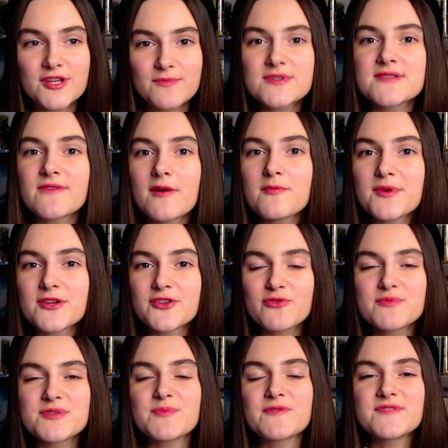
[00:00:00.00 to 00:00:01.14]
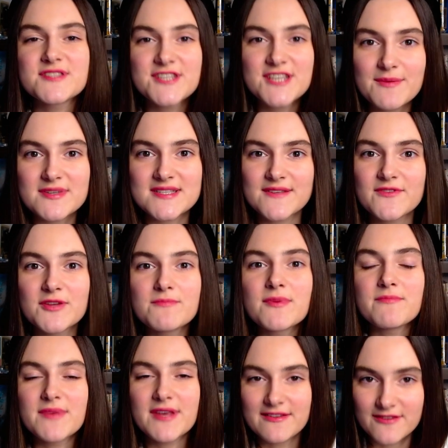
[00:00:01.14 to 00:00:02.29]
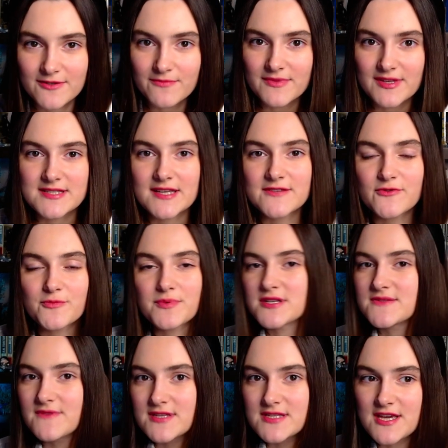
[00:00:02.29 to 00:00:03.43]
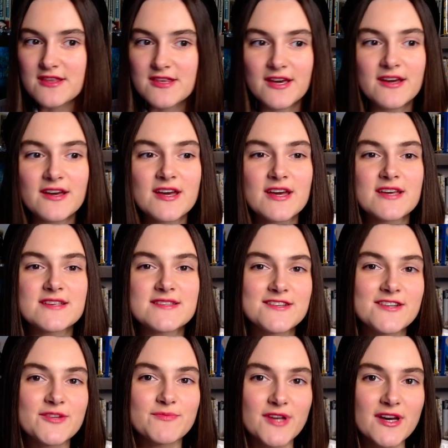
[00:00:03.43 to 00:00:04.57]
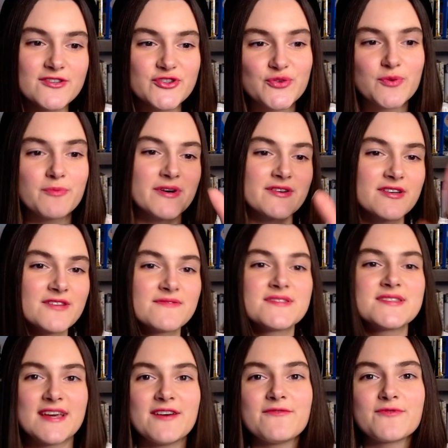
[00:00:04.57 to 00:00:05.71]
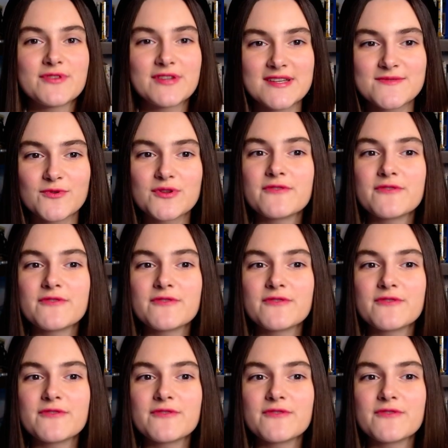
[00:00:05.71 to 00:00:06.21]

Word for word: мы с вами пройдемся по всем основным моментам из этого произведения, сделаем так, чтобы покрыть все вот эти вот